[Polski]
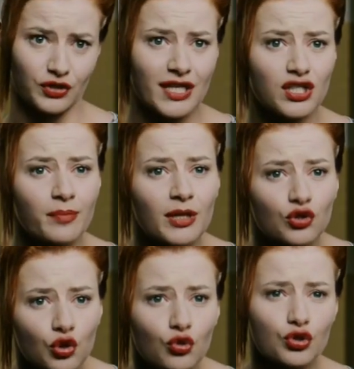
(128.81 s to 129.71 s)
To ja zrobię
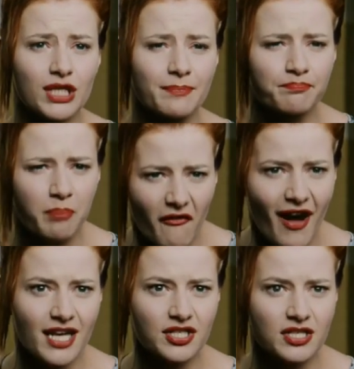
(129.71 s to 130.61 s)
duży,
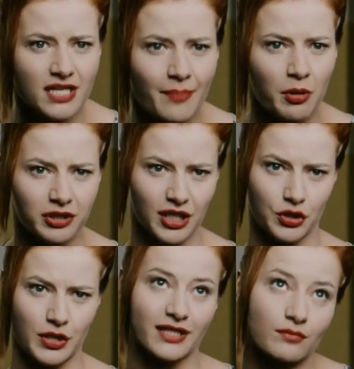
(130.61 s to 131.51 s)
poważny reportaż
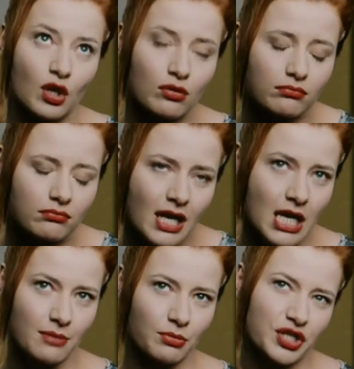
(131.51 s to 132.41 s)
o jednym. No,
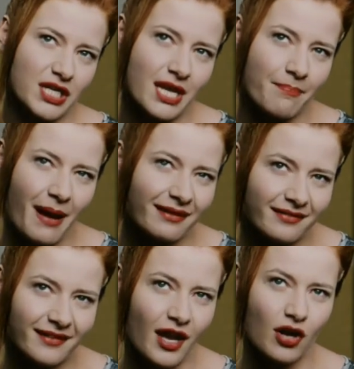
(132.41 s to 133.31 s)
może nie
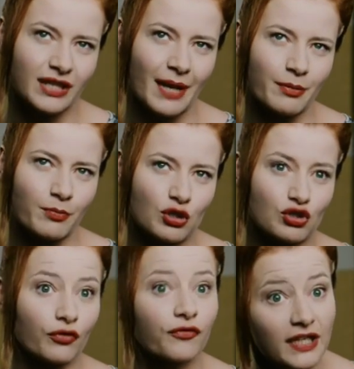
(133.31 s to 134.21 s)
panteon, a po
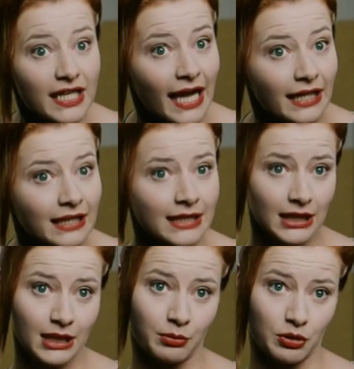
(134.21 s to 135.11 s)
prostu filar
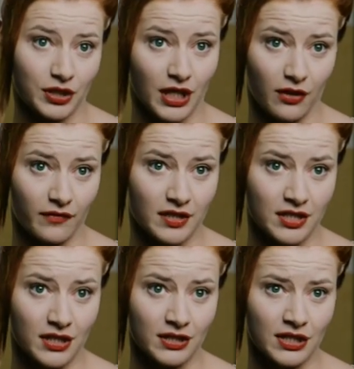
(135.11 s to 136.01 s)
polskiego
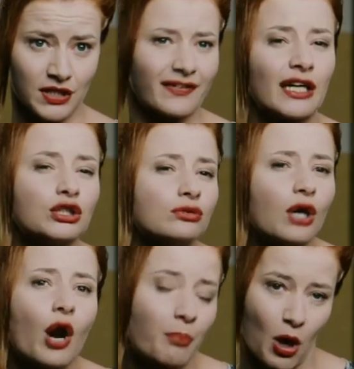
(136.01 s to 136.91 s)
więziennictwa. Y,
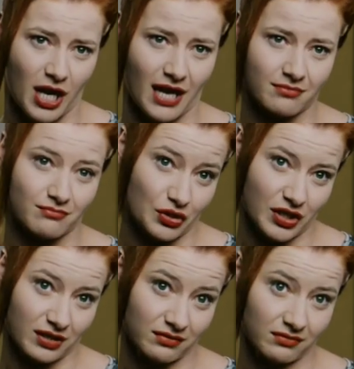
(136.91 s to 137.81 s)
opoka może.